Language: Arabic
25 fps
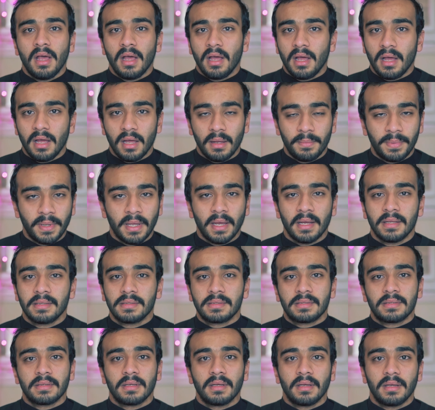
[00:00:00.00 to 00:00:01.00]

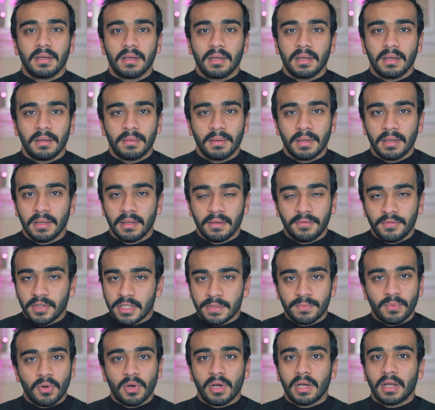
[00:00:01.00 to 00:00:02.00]
بيهانس
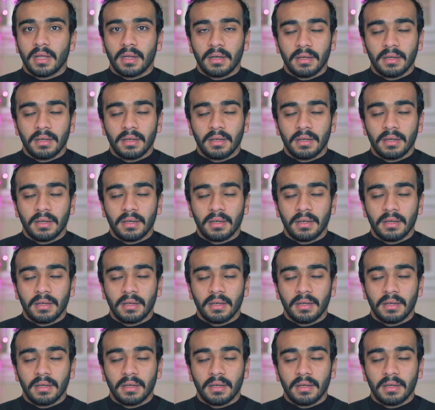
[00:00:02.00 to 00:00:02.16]
الفيسبوك